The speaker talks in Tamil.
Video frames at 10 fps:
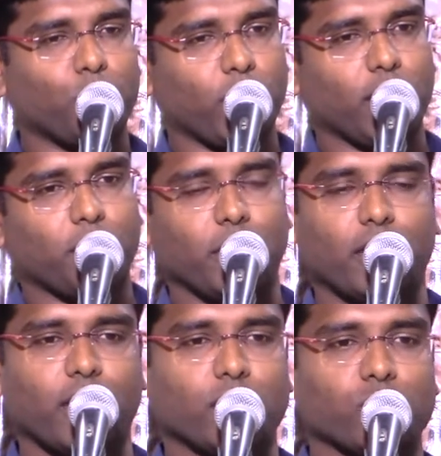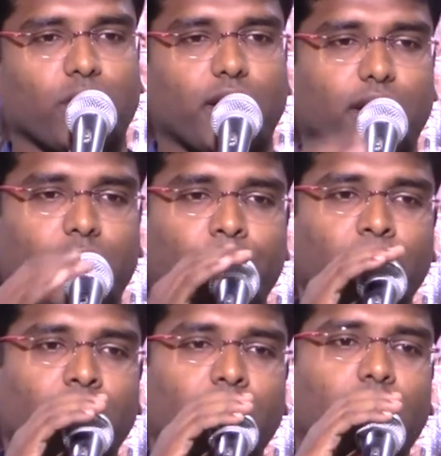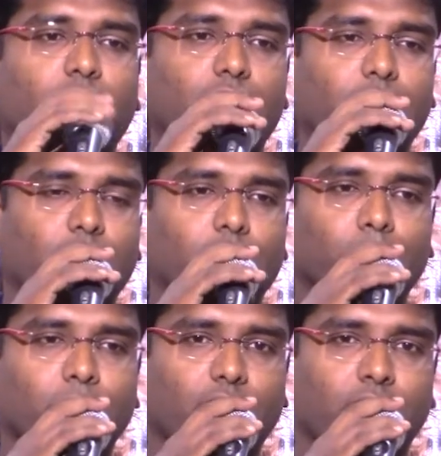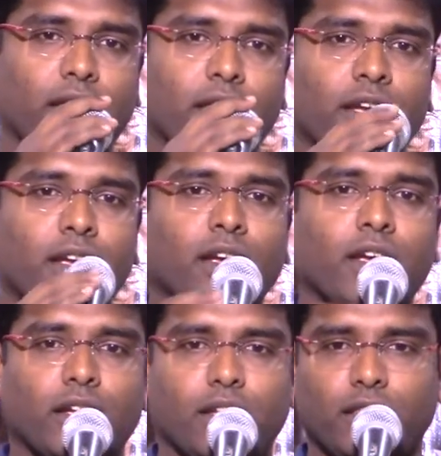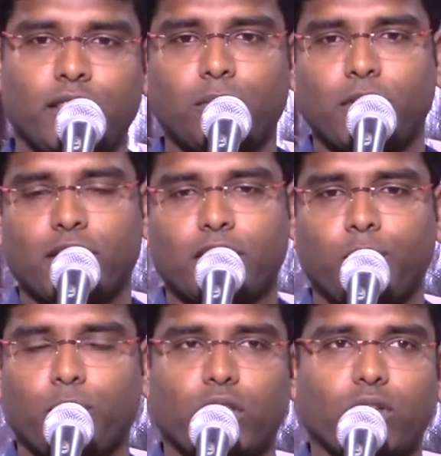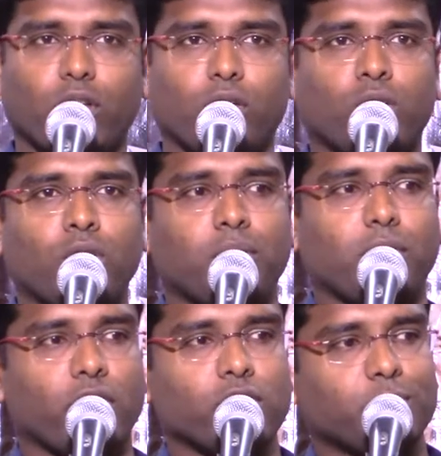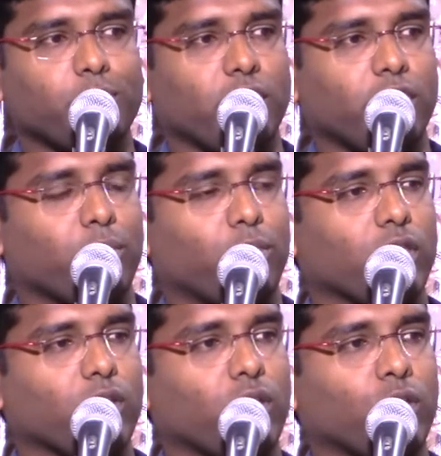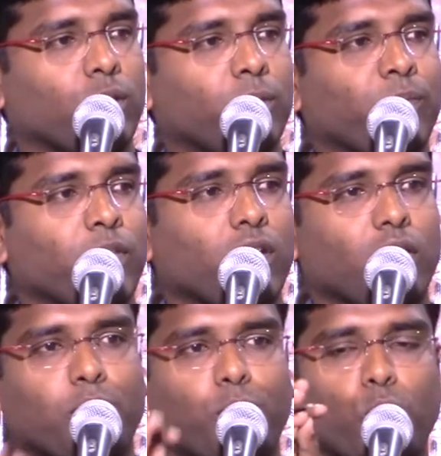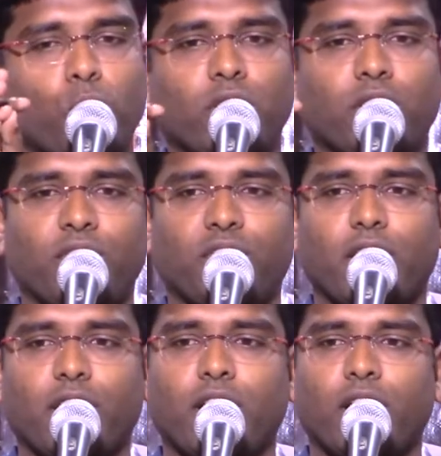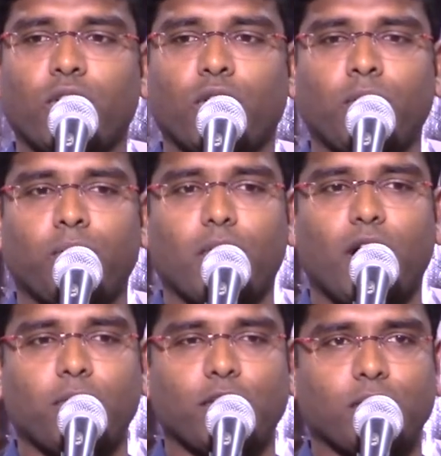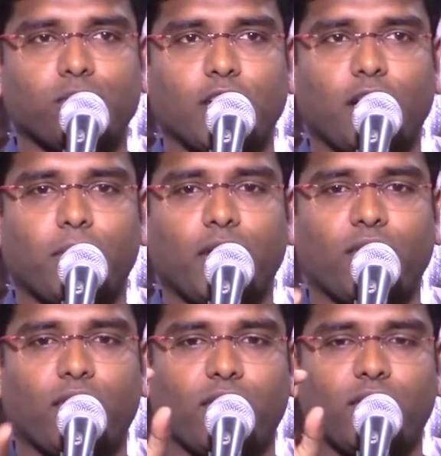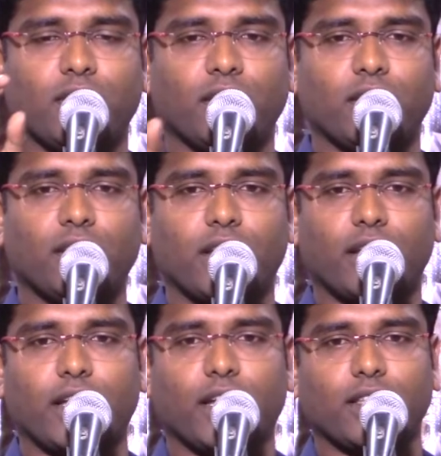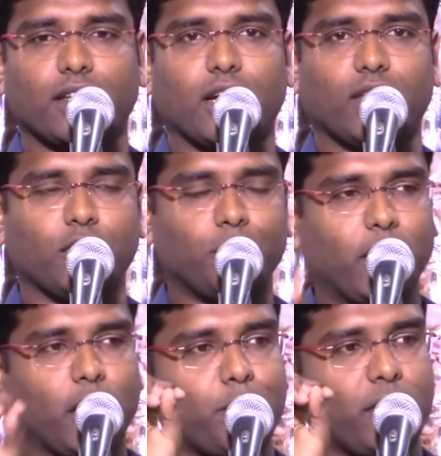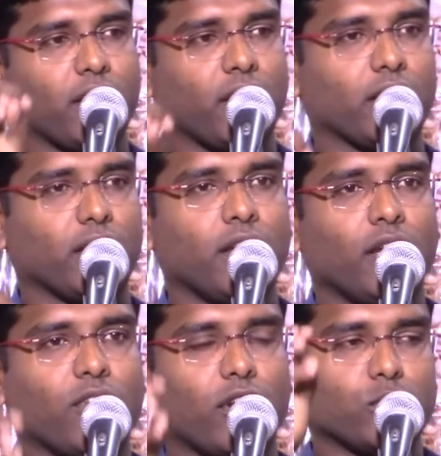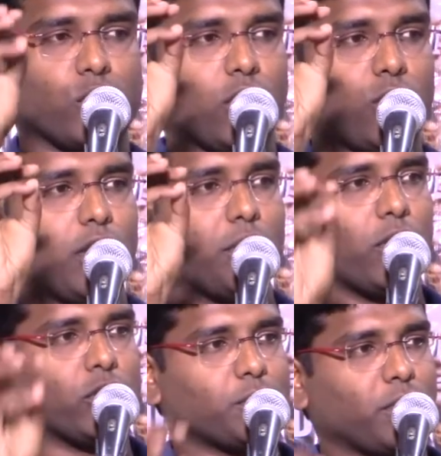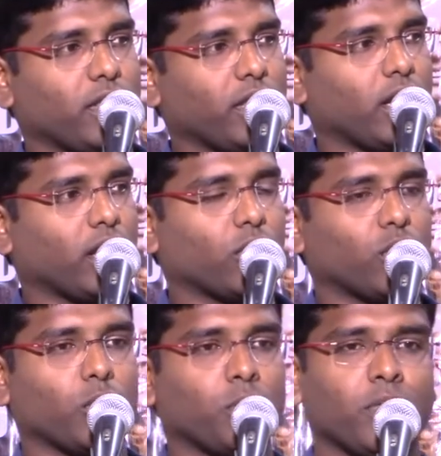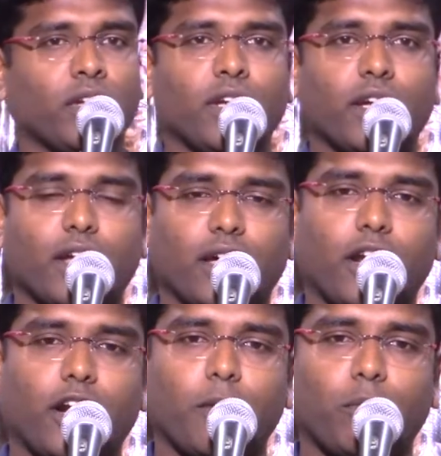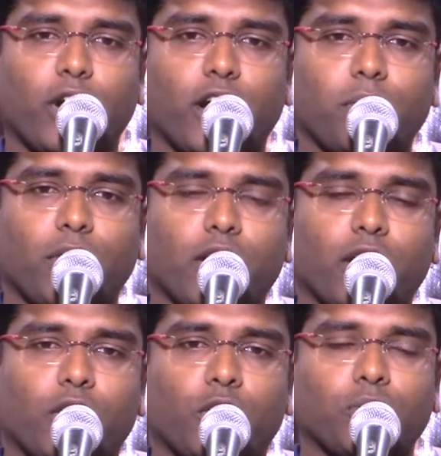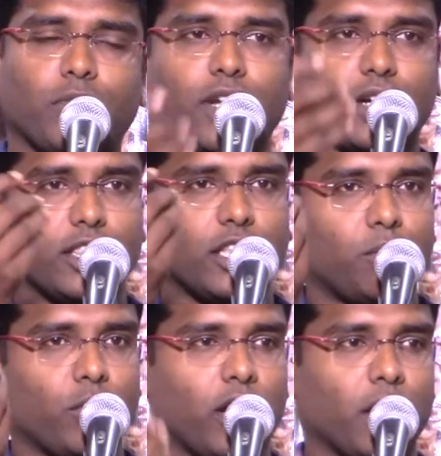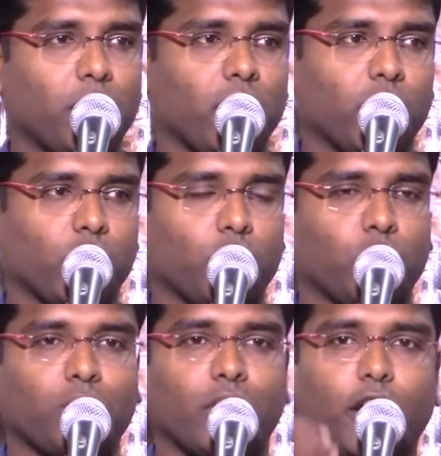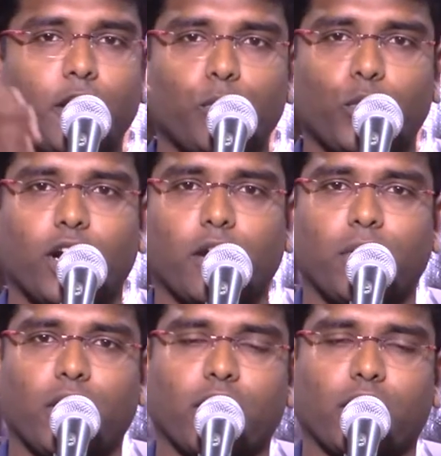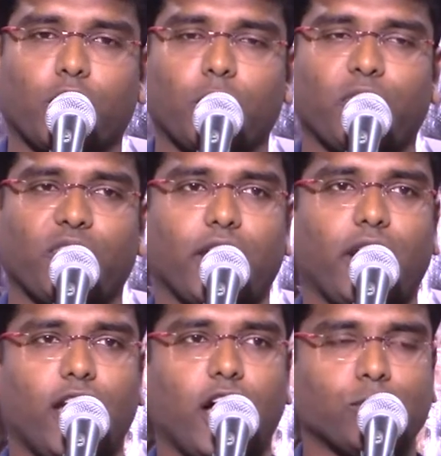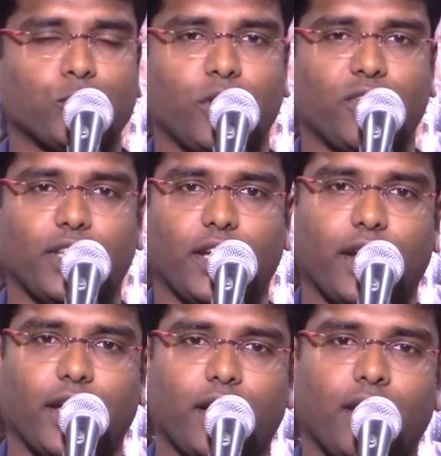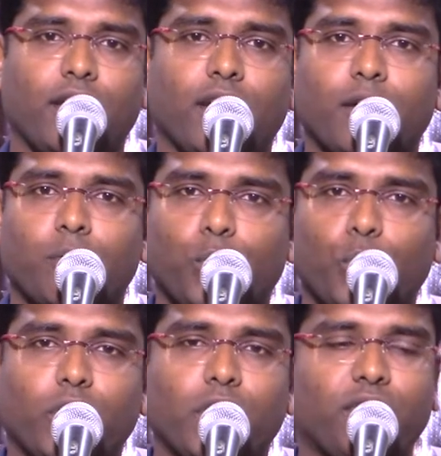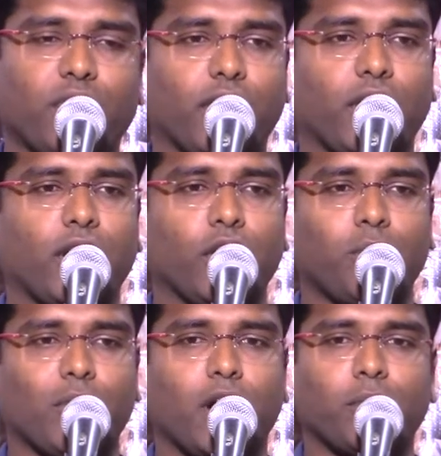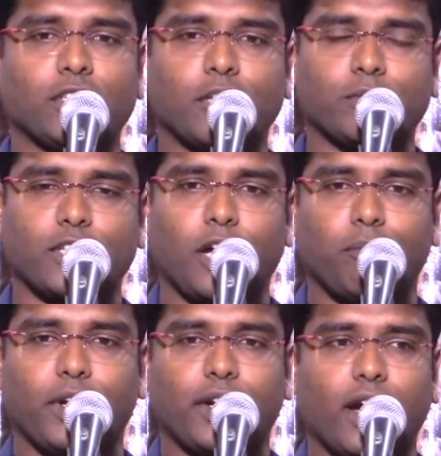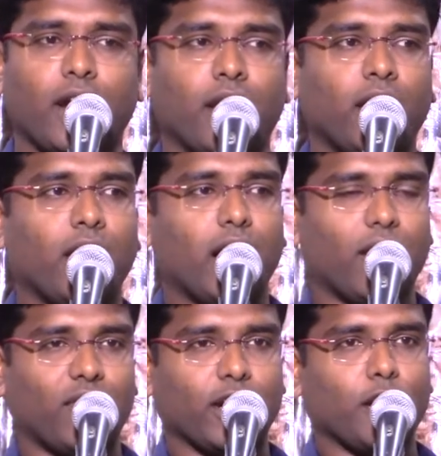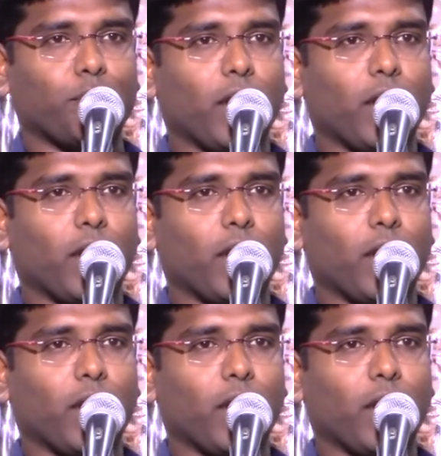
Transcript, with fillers: முறை அப்படின்னு எல்லாம் சொல்கிறாங்க அதையெல்லாம் தாண்டி இந்து மதத்தை பொறுத்த வரைக்கும் மனுஸ்மிருதியை பொறுத்த வரைக்கும் பூண்டு வெங்காயம் மாமிசம் சாப்பிட்டா அவர்கள் வந்து இந்துக்கள் கிடையாது அது வந்து பார்ப்பனர்களுக்கு இவர்கள் சொல்லக்கூடிய மனுஸ்மிருதியா இருக்கட்டும் இல்ல கருட புராணமாக இருக்கட்டும் இல்ல கந்த புராணமாக இருக்கட்டும் ஹரிபுராணமாக இருக்கட்டும் இவை எல்லாம் சொல்லுவது என்ன பூண்டு வெங்காயம் மாமிசம் சாப்பிட்டால் அவர்கள்